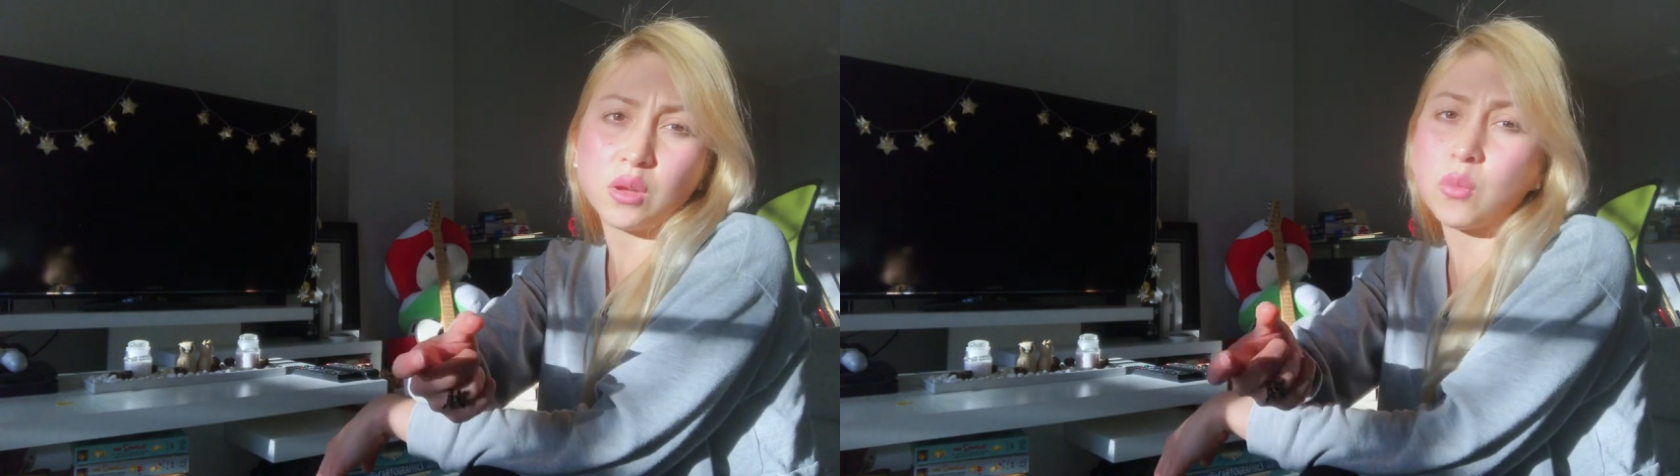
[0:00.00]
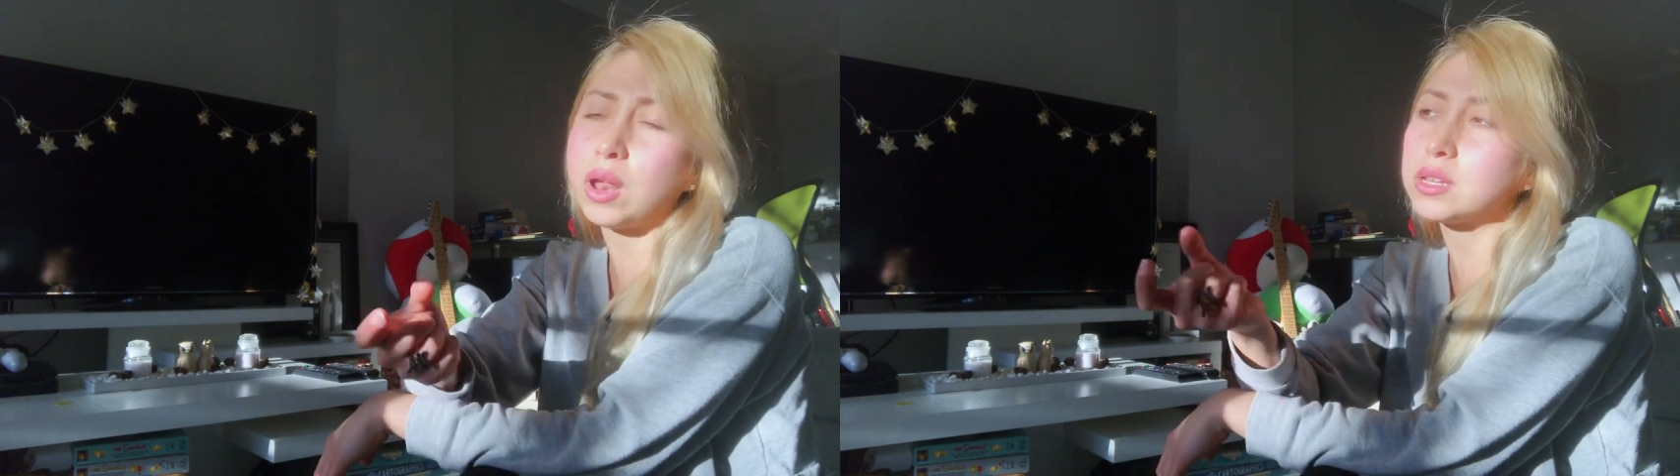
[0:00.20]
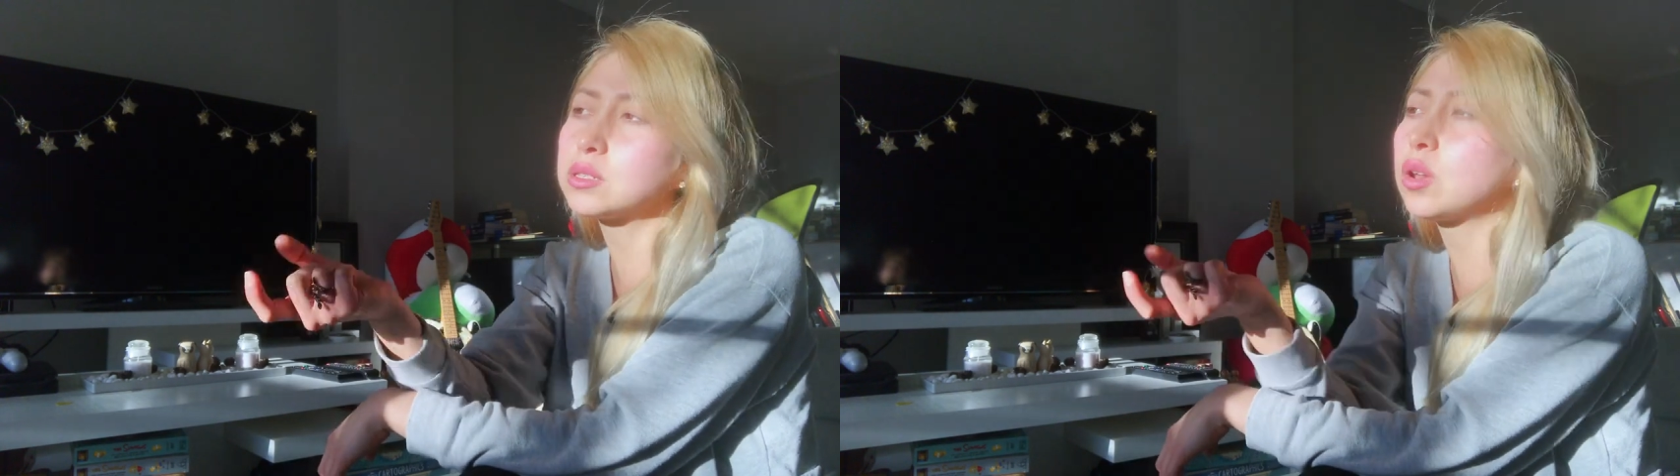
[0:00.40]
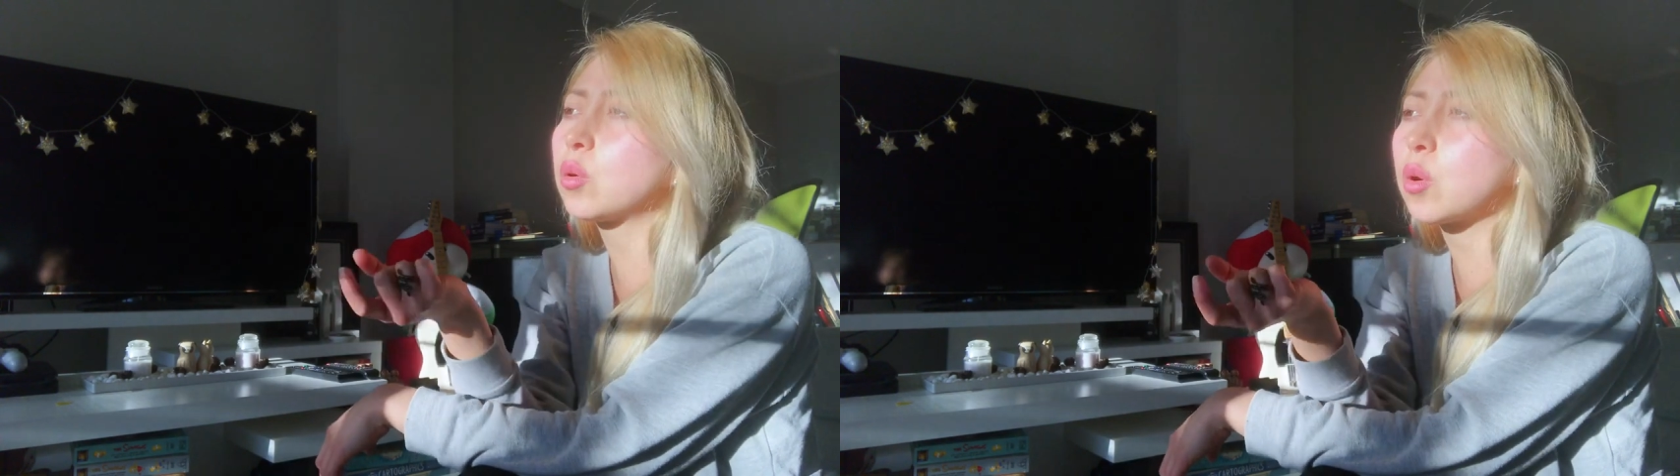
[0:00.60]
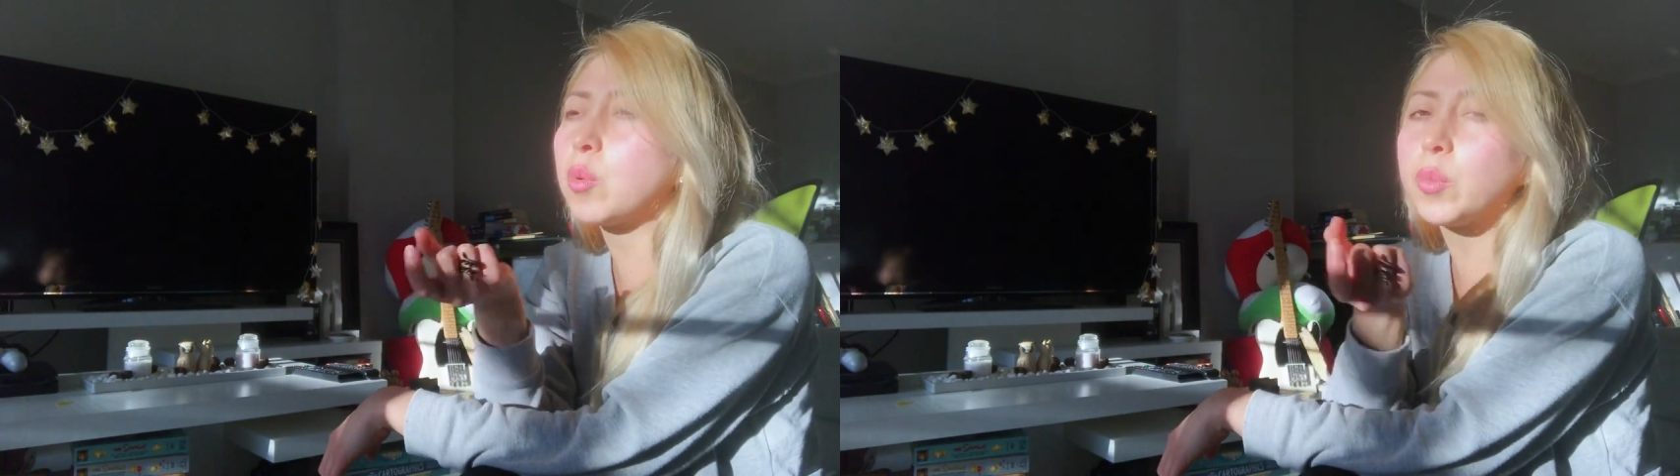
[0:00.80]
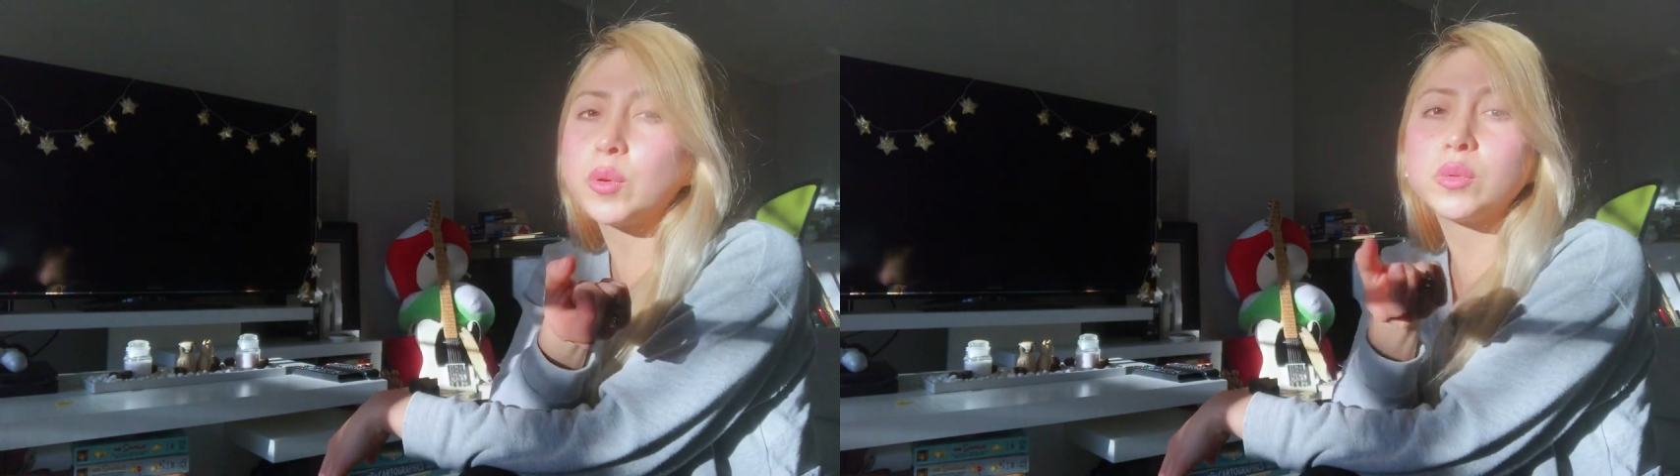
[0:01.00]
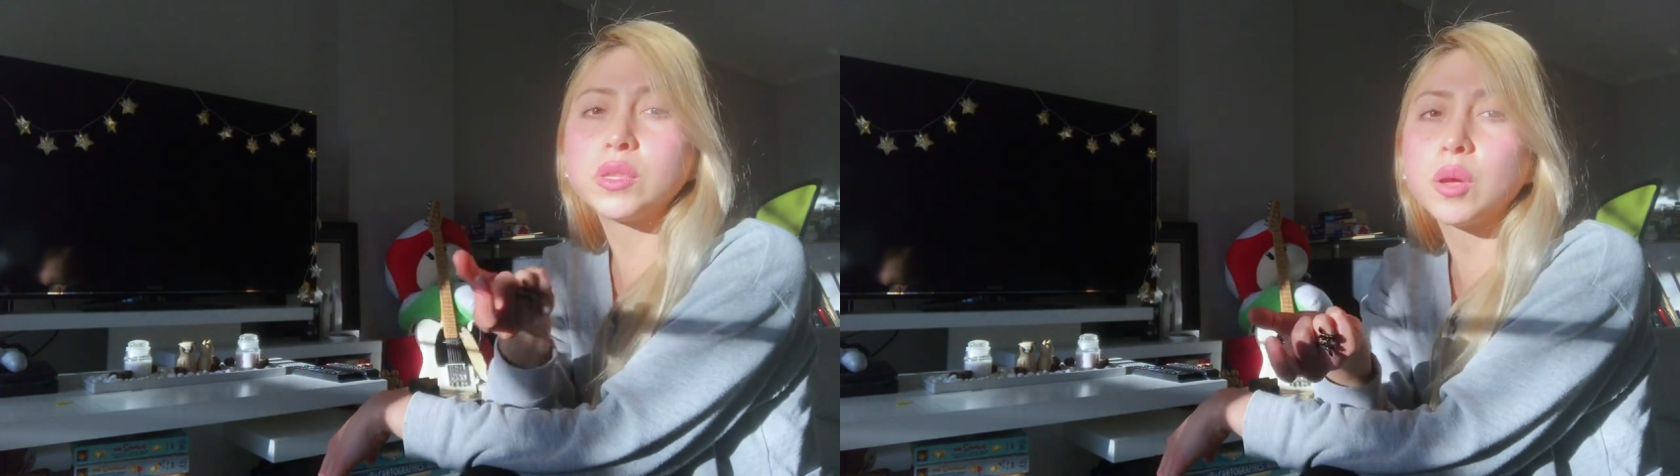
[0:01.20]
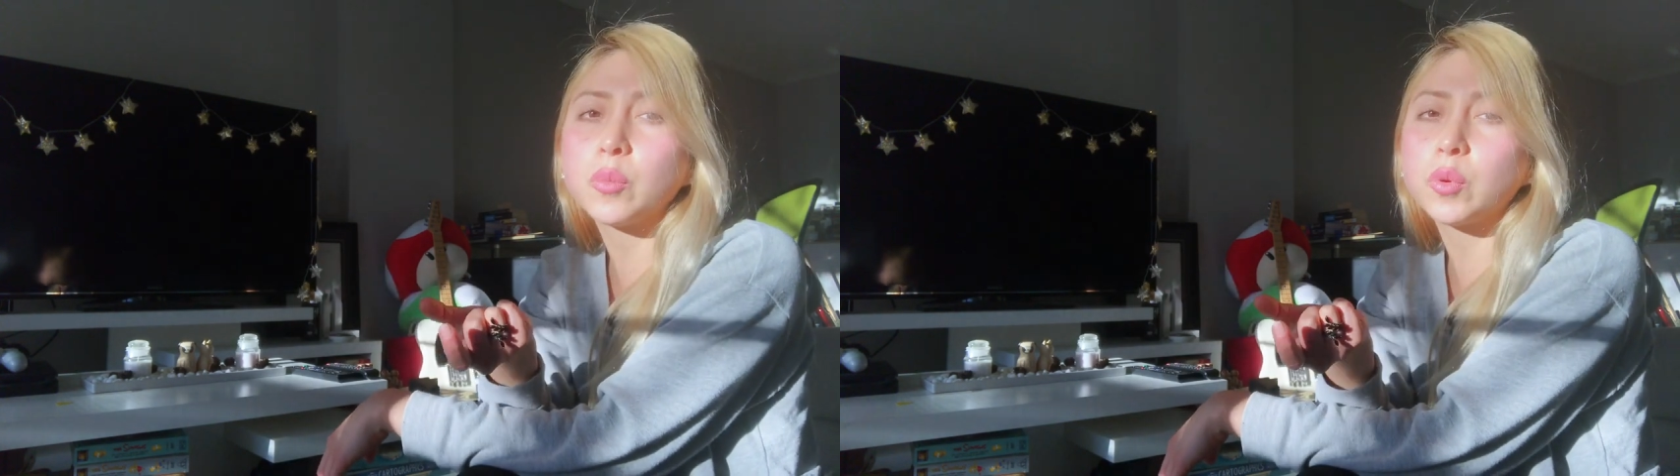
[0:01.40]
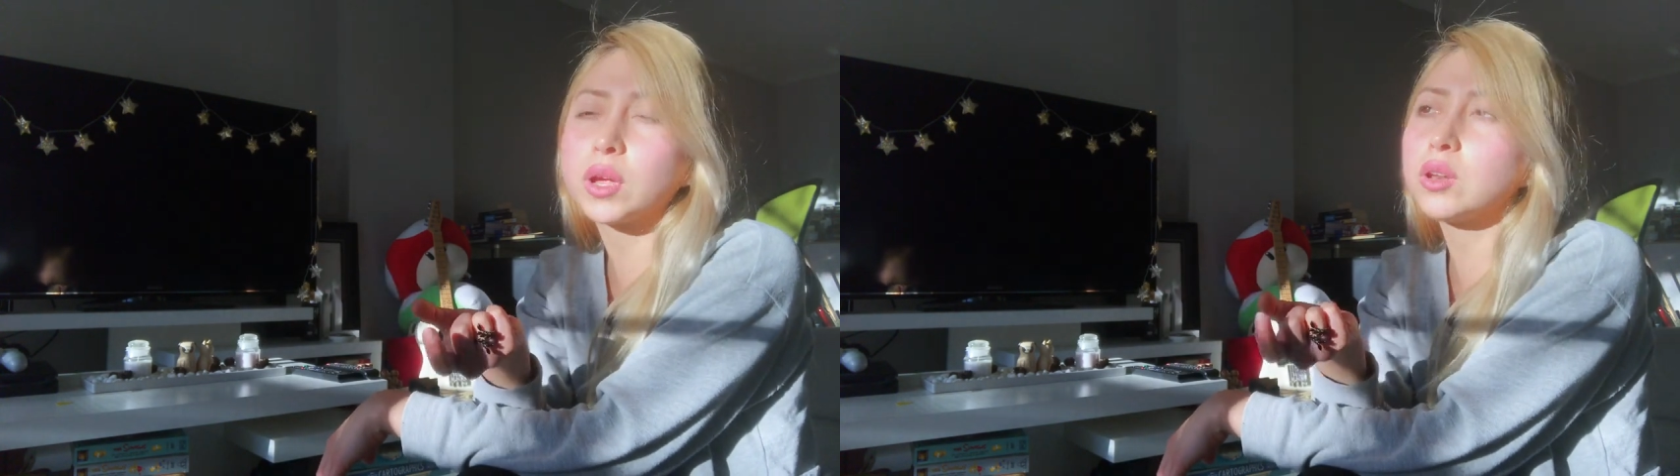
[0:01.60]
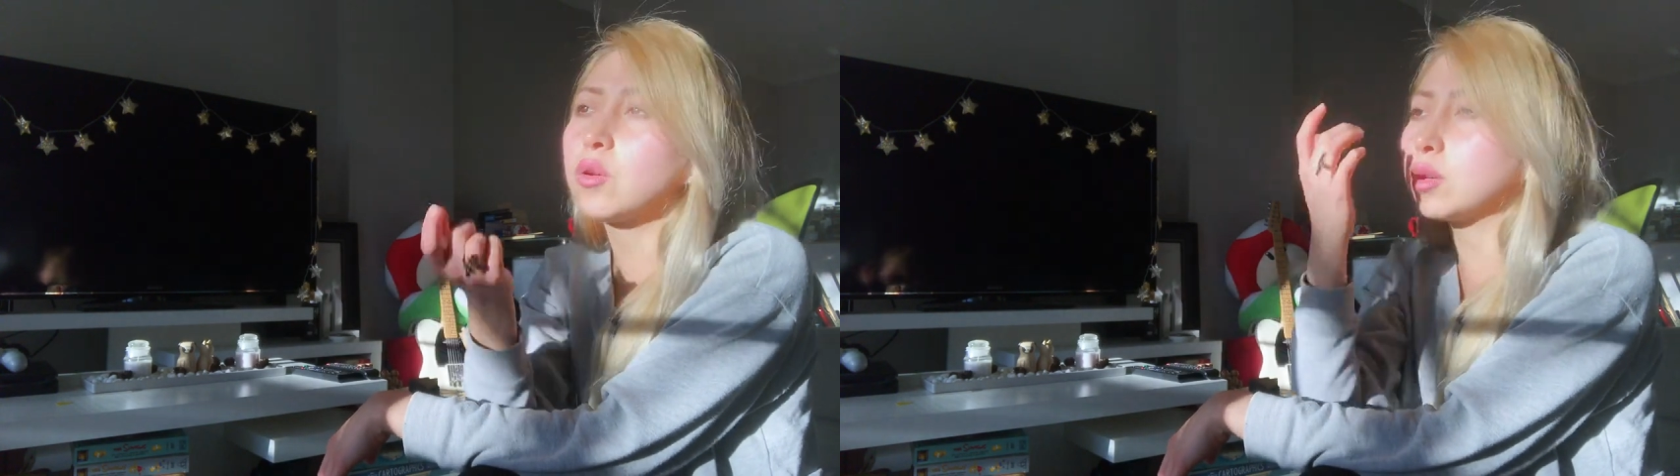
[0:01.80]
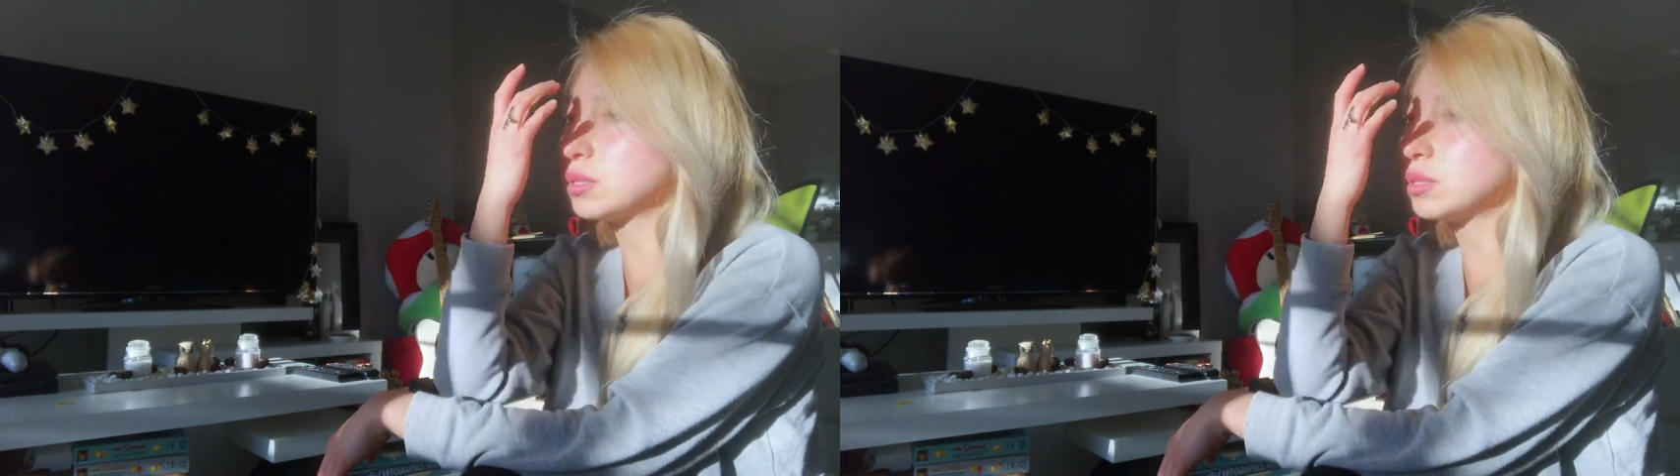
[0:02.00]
igual es solo como por un tiempo que no